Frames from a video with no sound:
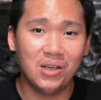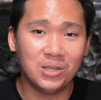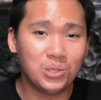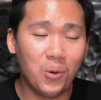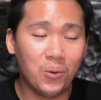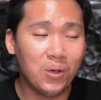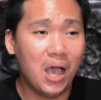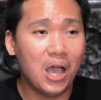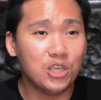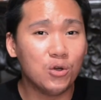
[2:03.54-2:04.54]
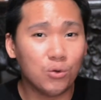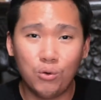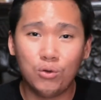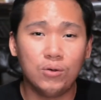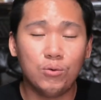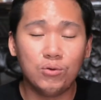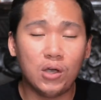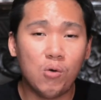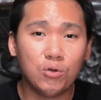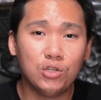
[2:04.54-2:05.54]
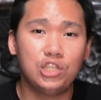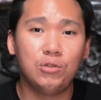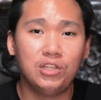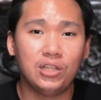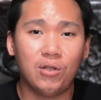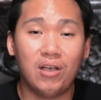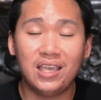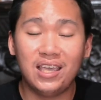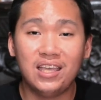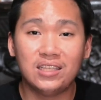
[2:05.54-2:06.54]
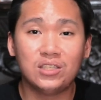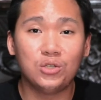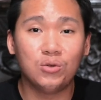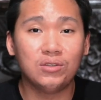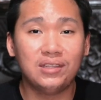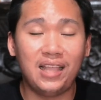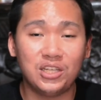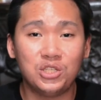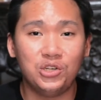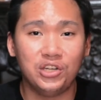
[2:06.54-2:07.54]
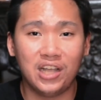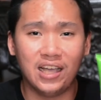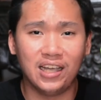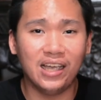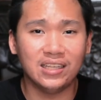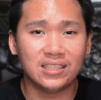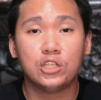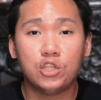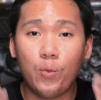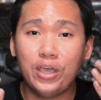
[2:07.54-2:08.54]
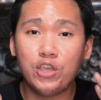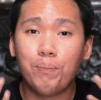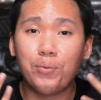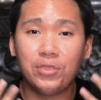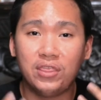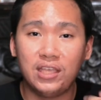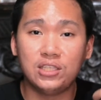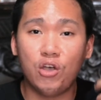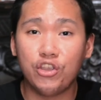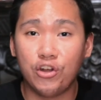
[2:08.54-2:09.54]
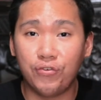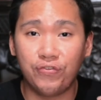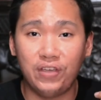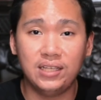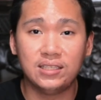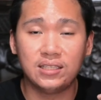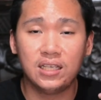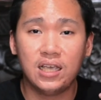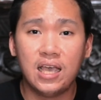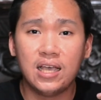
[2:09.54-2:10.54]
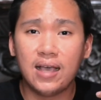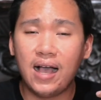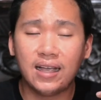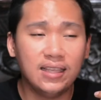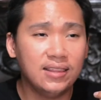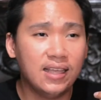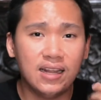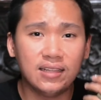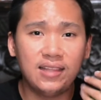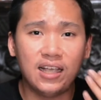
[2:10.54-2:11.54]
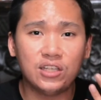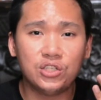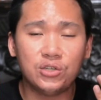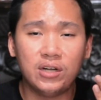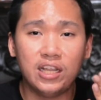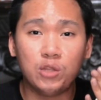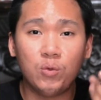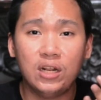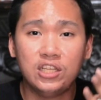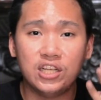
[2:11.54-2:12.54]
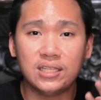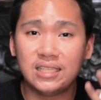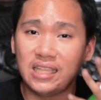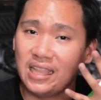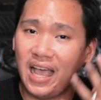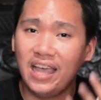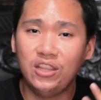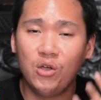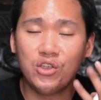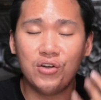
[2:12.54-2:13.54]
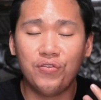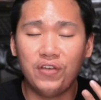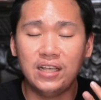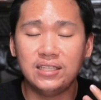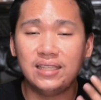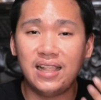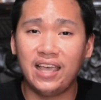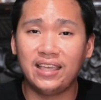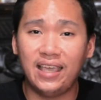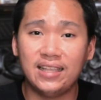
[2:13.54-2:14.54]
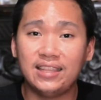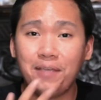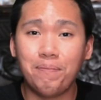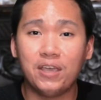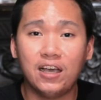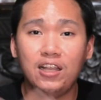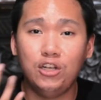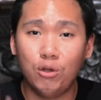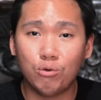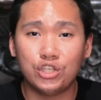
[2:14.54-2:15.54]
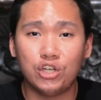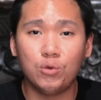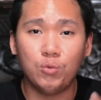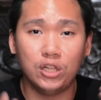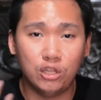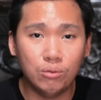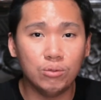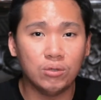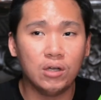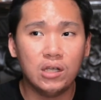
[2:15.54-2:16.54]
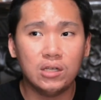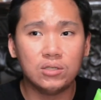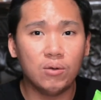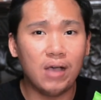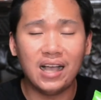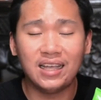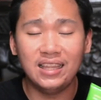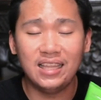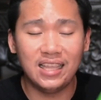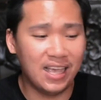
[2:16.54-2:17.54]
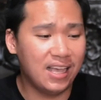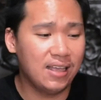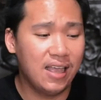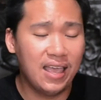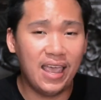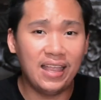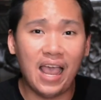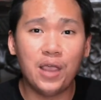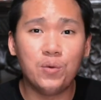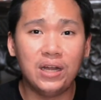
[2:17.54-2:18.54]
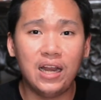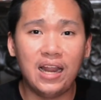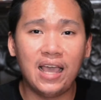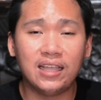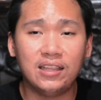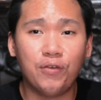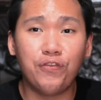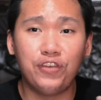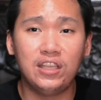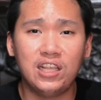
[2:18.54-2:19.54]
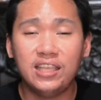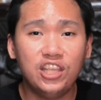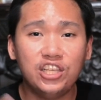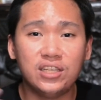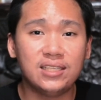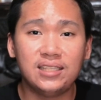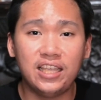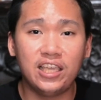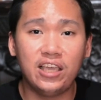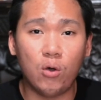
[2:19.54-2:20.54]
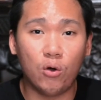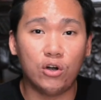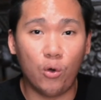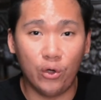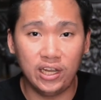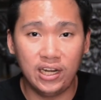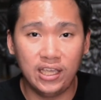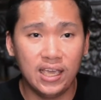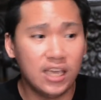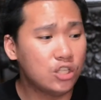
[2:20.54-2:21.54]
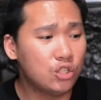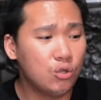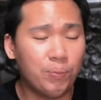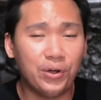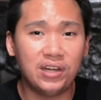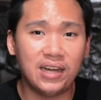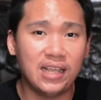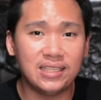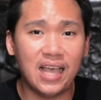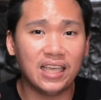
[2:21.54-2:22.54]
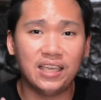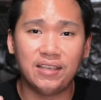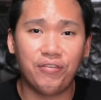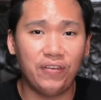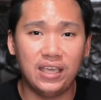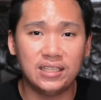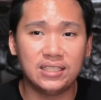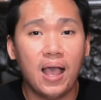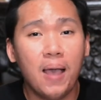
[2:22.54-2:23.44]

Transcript: So, yung una kong gusto dito, it's yung texture niya guys. So, when you put this on your face, ang ganda ng texture, it will just slide on your face like a typical lotion will do. So, ang ganda niya. And I really like the finish. Hindi siya sticky or oily. It's super nice sa aking face.